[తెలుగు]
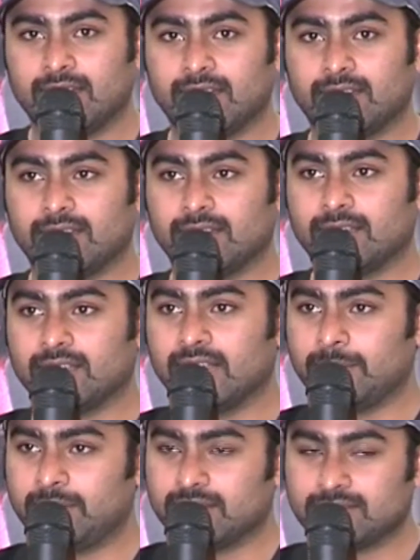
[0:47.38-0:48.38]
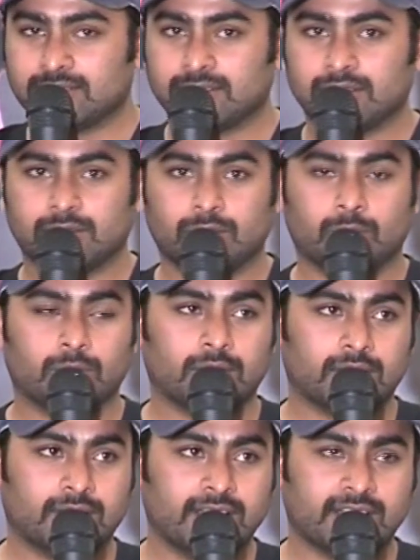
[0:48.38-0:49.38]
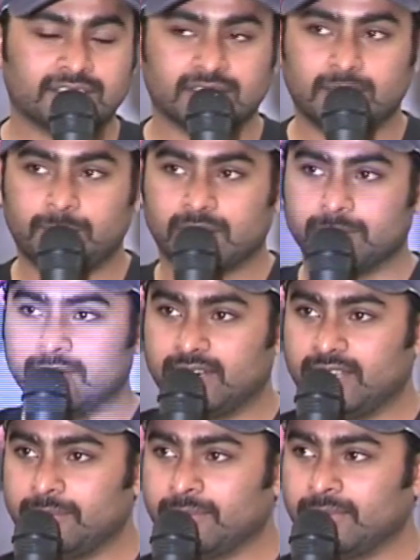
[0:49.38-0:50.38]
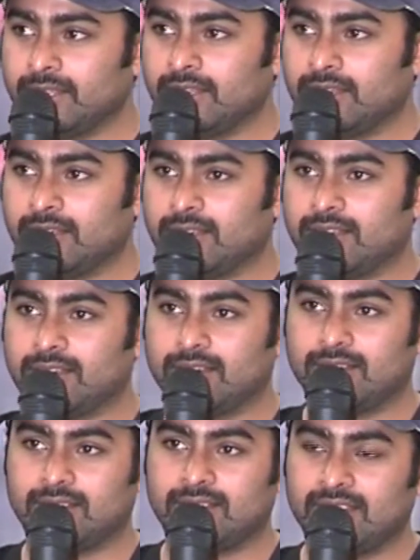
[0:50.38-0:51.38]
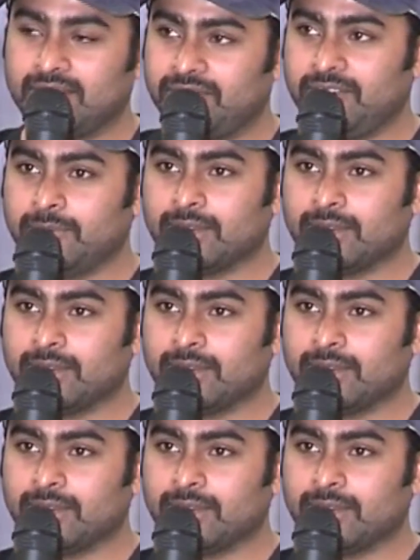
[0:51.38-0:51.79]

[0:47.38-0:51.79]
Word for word: అండ్ హెల్ప్ డస్ ద హోల్ డైరెక్షన్ డిపార్ట్మెంట్ టీమ్ ఎవ్రీ